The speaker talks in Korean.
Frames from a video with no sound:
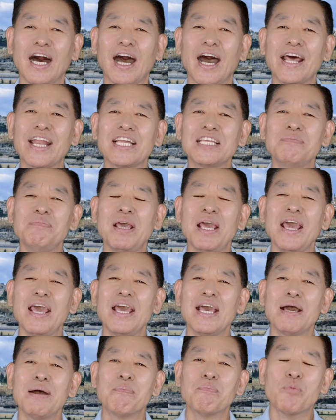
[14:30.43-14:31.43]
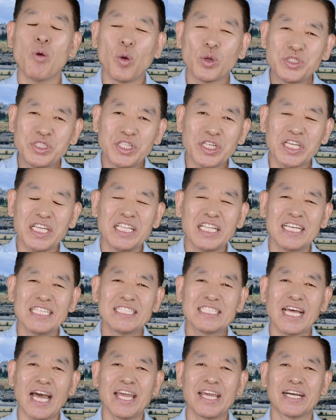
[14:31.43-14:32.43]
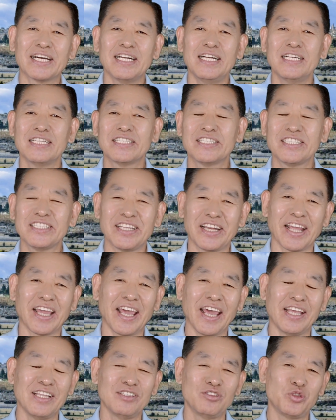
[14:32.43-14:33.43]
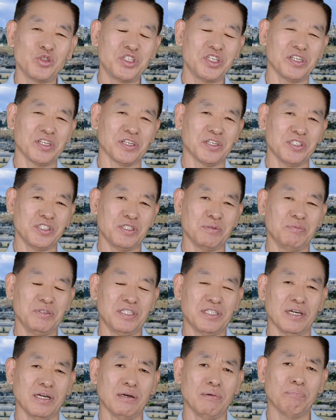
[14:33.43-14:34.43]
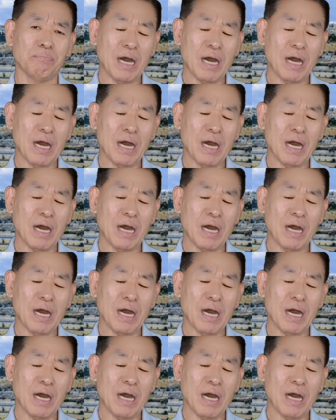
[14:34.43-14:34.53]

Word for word: 하나님의 목적 있는 사역을 그들에게 주시는 것입니다.